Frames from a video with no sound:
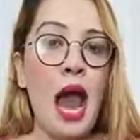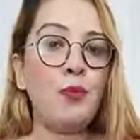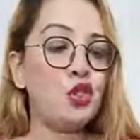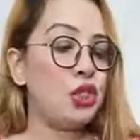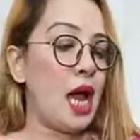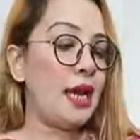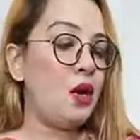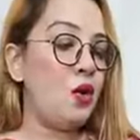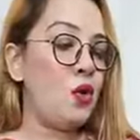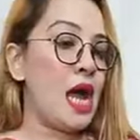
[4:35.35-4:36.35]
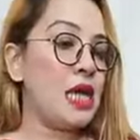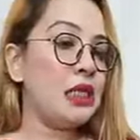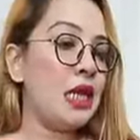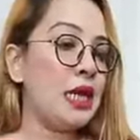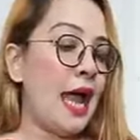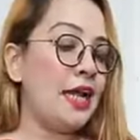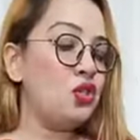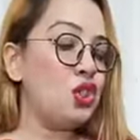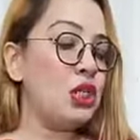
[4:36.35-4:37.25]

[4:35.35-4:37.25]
আপু শেয়ারের লোগো আসে নাই একটু